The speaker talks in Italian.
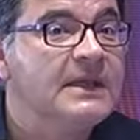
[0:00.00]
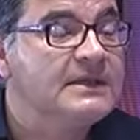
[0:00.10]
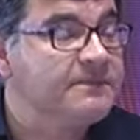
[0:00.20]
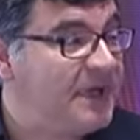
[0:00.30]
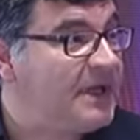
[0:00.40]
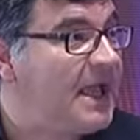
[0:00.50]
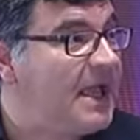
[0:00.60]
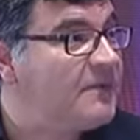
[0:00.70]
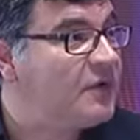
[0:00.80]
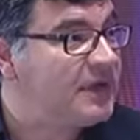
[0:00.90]

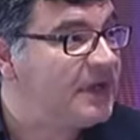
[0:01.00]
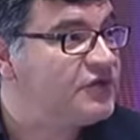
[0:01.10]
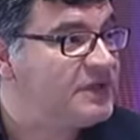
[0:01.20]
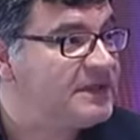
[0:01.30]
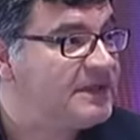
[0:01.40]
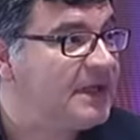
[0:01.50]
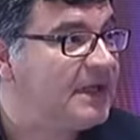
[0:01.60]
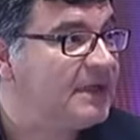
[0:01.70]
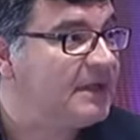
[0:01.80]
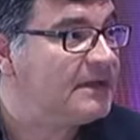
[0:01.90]
speriamo che ci
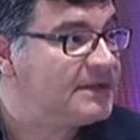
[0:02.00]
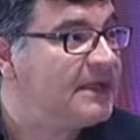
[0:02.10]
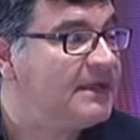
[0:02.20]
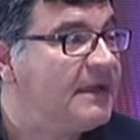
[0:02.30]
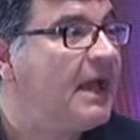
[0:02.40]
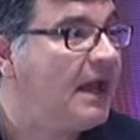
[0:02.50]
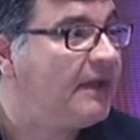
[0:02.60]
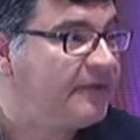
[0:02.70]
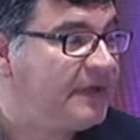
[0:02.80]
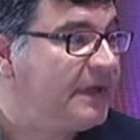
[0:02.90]
sia, eh, si arrivi alla
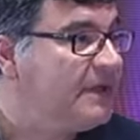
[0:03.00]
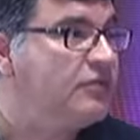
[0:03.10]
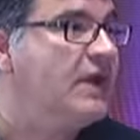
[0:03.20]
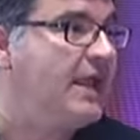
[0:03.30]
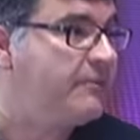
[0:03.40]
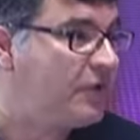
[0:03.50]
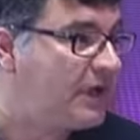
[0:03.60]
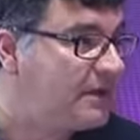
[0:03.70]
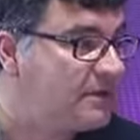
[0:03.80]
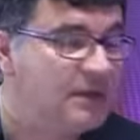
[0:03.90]
fine di
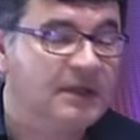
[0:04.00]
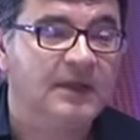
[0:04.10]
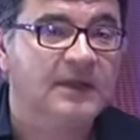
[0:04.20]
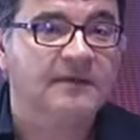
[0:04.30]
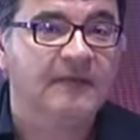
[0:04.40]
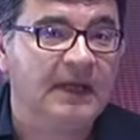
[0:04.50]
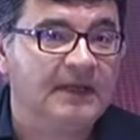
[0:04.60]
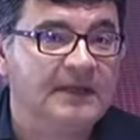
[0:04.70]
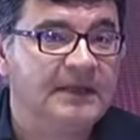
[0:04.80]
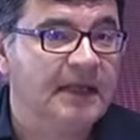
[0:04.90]
un'epoca vale a
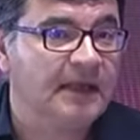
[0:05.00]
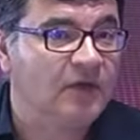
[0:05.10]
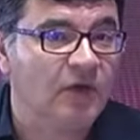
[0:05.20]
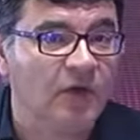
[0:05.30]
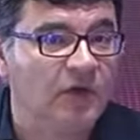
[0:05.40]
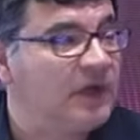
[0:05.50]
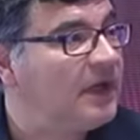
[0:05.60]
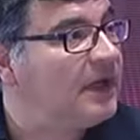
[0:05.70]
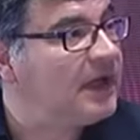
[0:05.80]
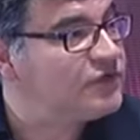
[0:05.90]
dire con
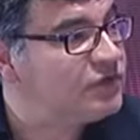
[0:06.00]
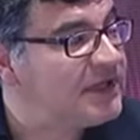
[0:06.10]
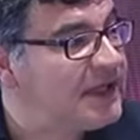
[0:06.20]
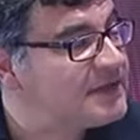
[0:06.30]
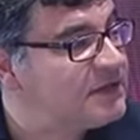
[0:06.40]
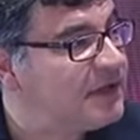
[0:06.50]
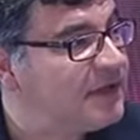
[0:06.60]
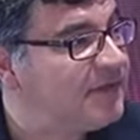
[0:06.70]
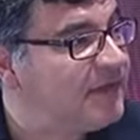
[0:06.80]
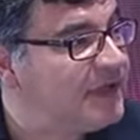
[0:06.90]
l'aggiudicazione
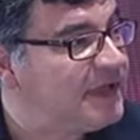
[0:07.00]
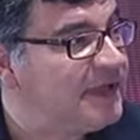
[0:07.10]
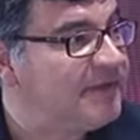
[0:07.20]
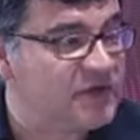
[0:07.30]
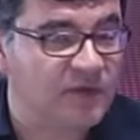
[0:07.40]
definitiva, mm.